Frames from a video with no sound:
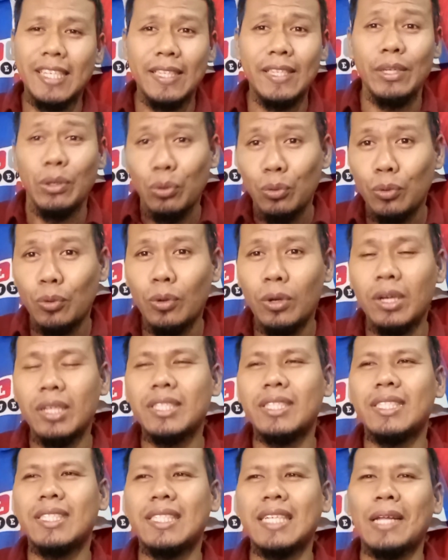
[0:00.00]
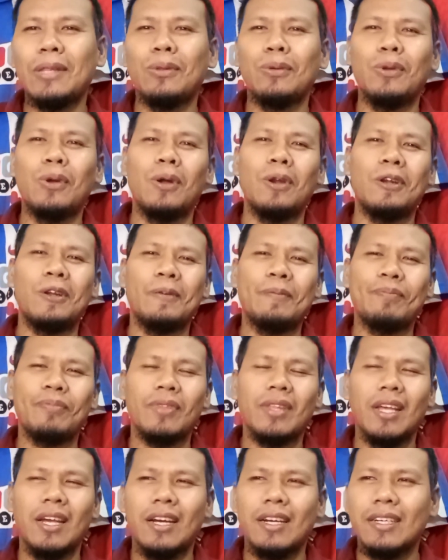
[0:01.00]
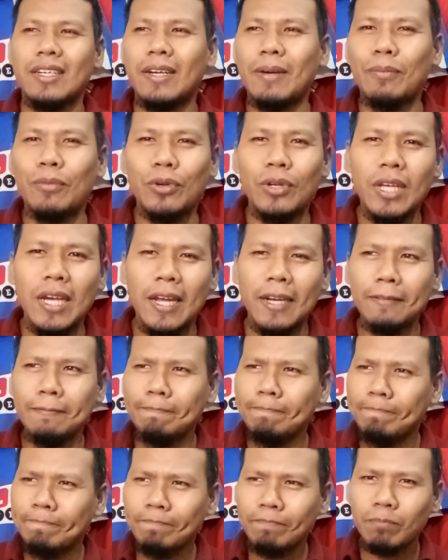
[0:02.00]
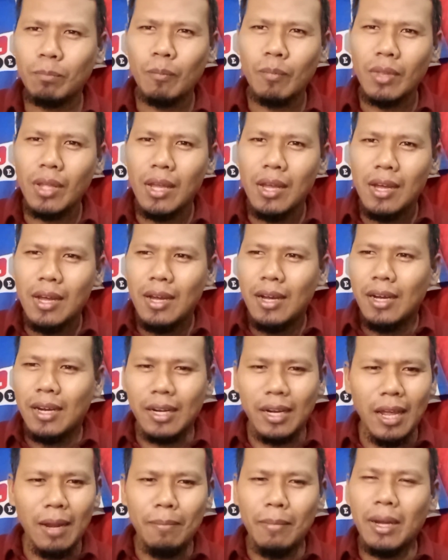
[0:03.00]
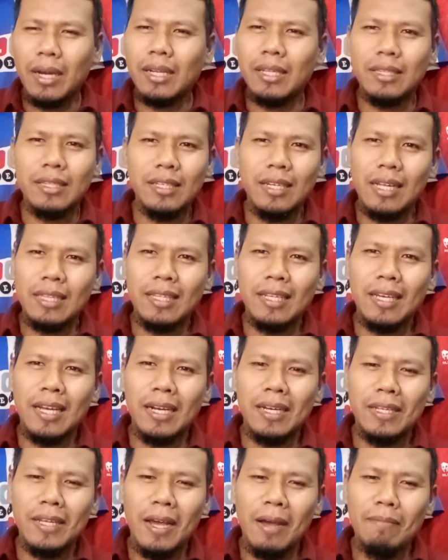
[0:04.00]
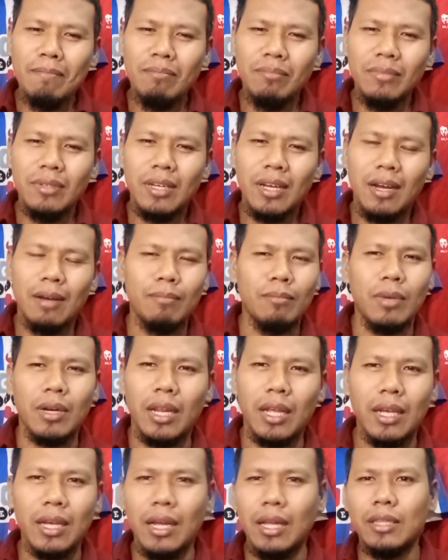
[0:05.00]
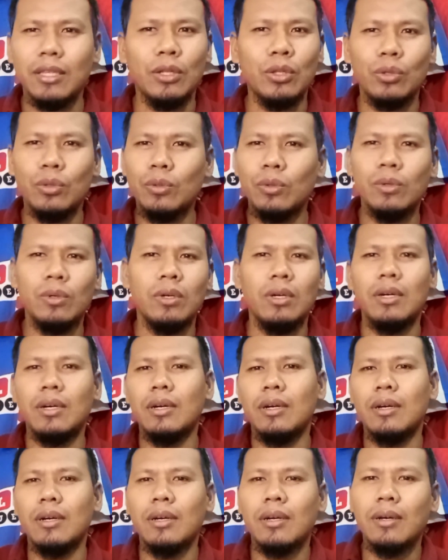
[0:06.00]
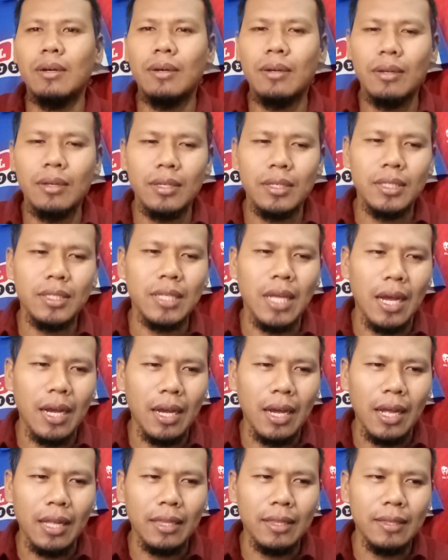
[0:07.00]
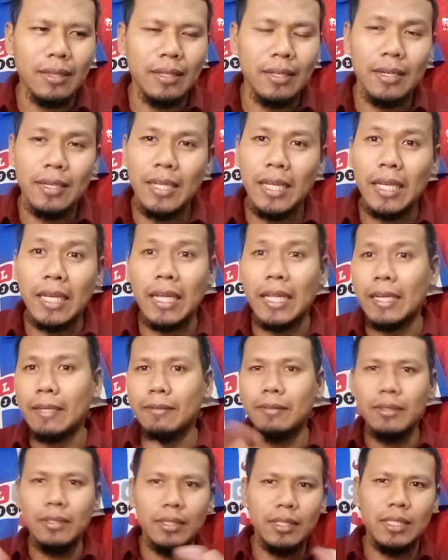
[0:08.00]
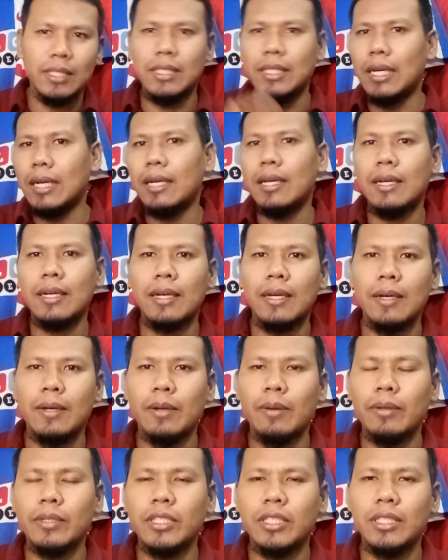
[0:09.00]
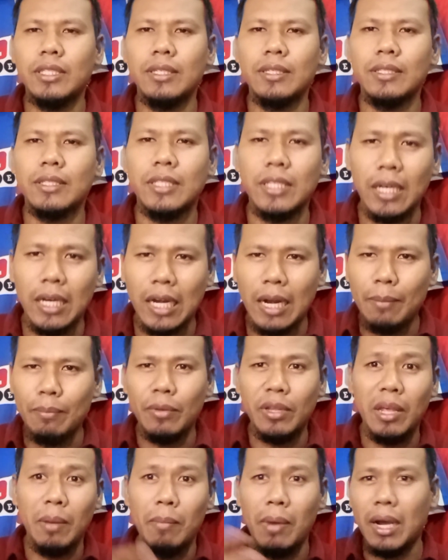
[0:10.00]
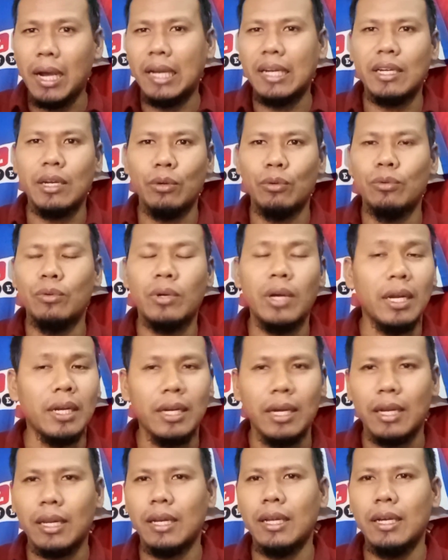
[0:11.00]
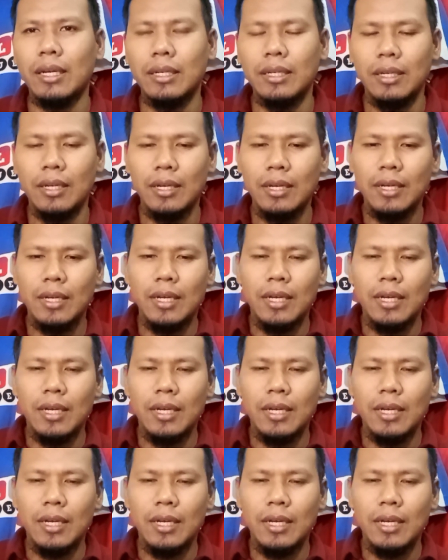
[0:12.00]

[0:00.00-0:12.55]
Citi unggul 1-0. Ya. Kemudian Real Madrid tidak tinggal diam, ya mereka tentu uh, sangat ingin uh, segera menyamakan kedudukan karena